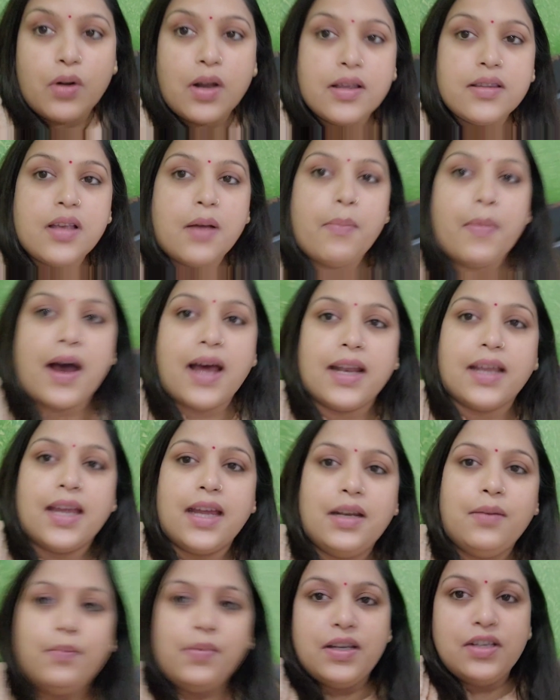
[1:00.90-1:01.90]
थोड़ा सा
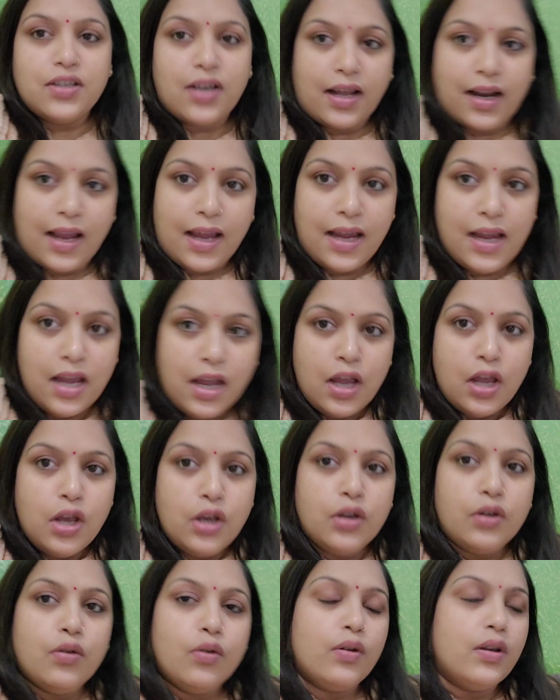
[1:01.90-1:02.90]
मार्केट भी जाना है
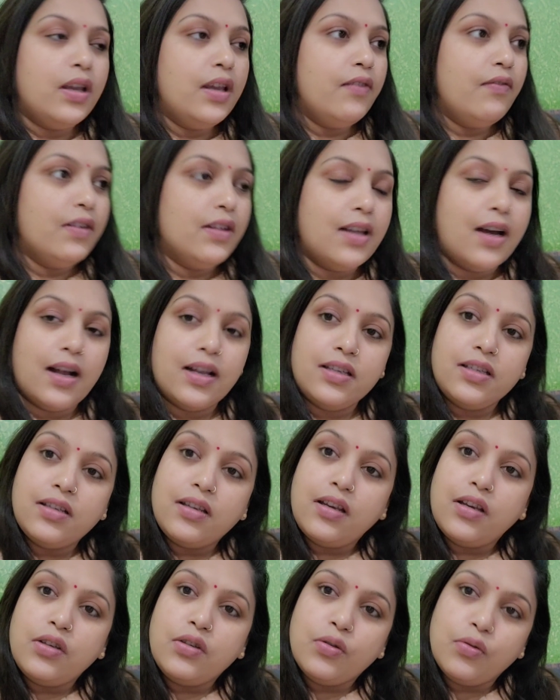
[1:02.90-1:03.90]
क्योंकि वेदांश
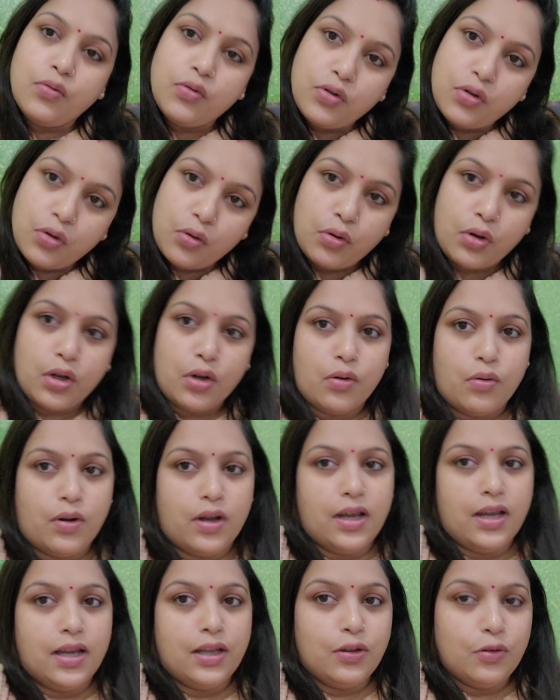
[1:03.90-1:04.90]
के शूज़ छोटे हो
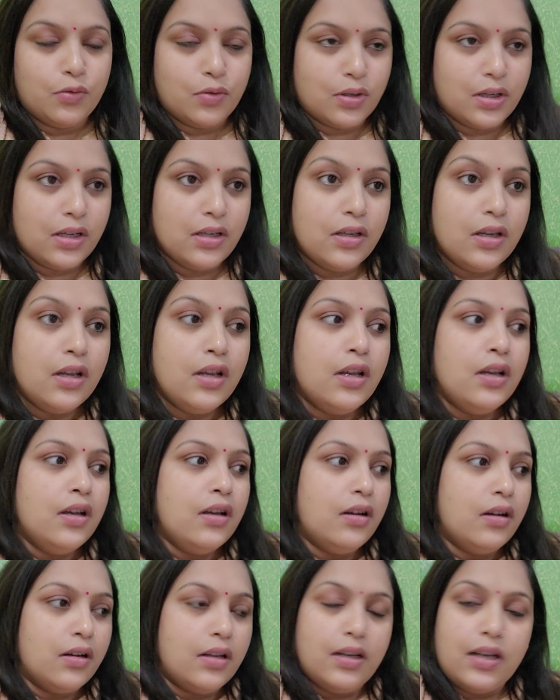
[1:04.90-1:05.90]
गए हैं तो उसके
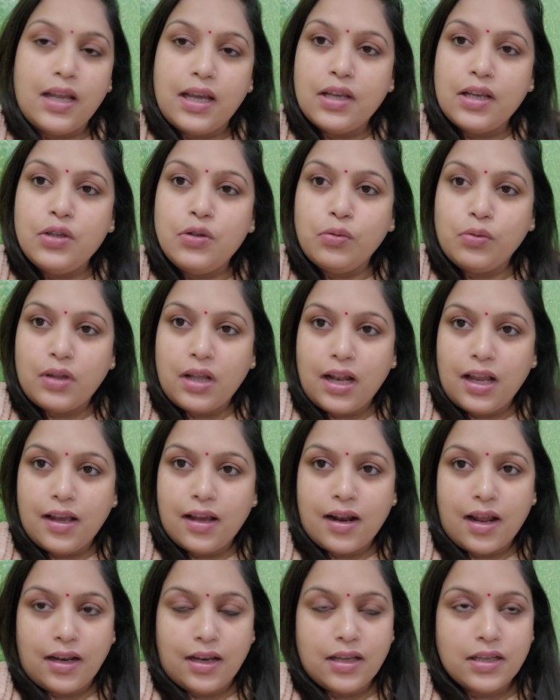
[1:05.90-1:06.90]
नए जूते
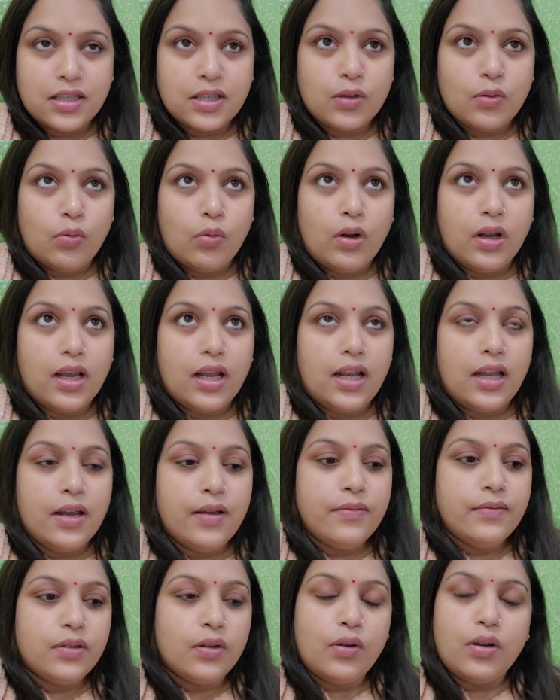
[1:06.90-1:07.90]
लेकर आने हैं स्कूल के
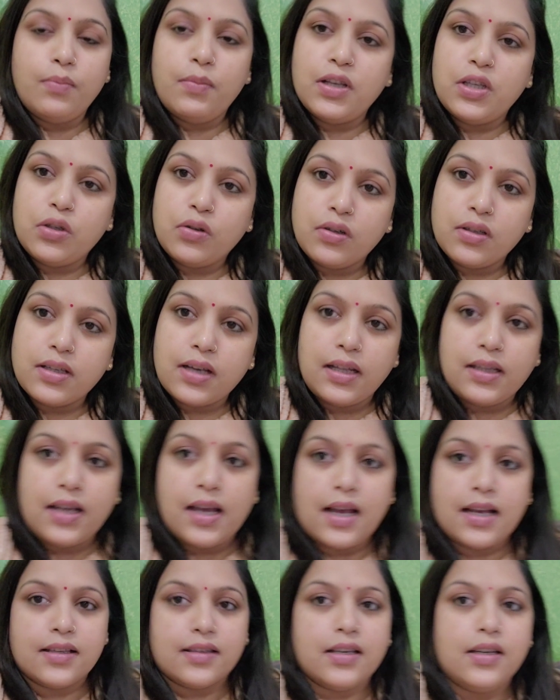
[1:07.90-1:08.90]
लिए तो इन बच्चों के
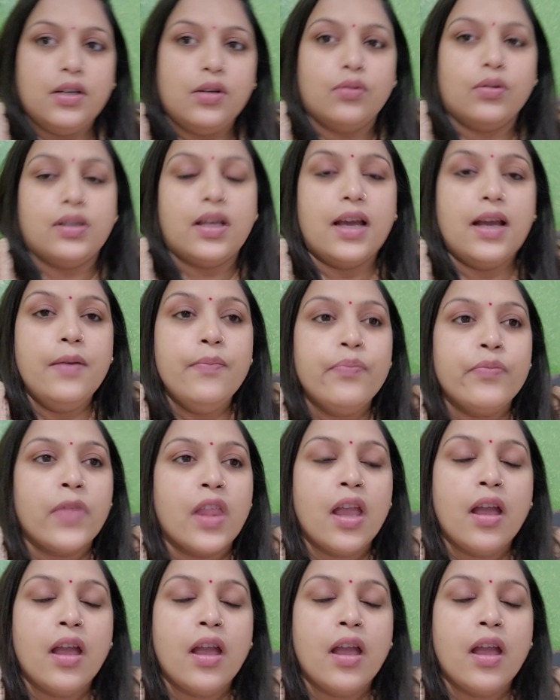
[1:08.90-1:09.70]
साथ ऐसे ही होता है